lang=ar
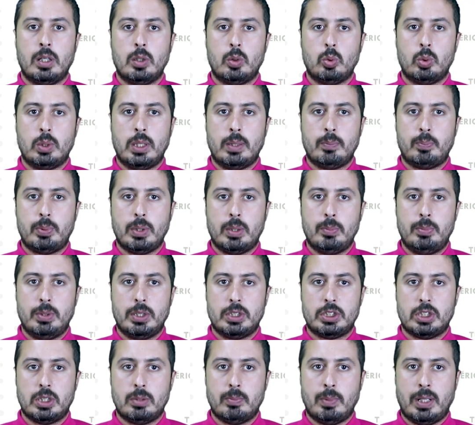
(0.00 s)
الاولمبي
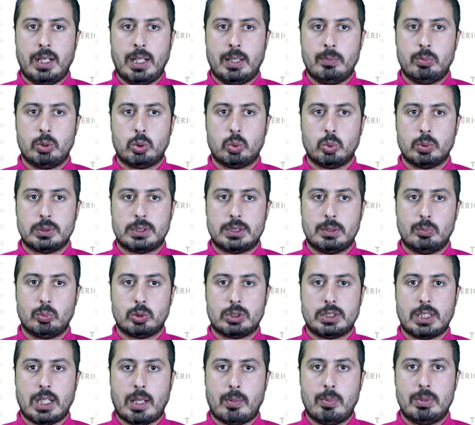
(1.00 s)
البيجي الملعب التونسي
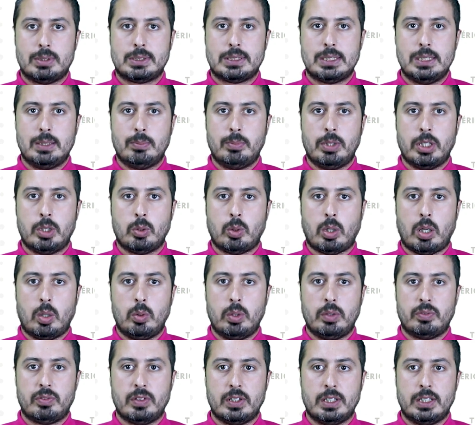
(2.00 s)
مستقبل سليمان
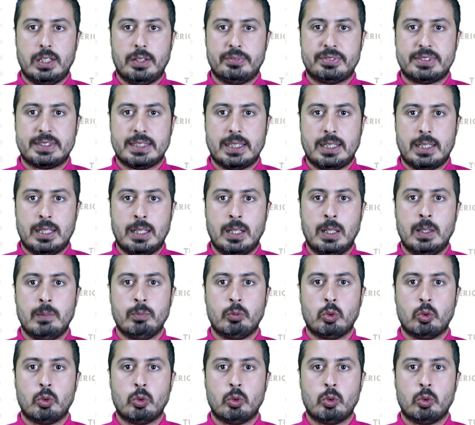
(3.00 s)
وقوافل القفصه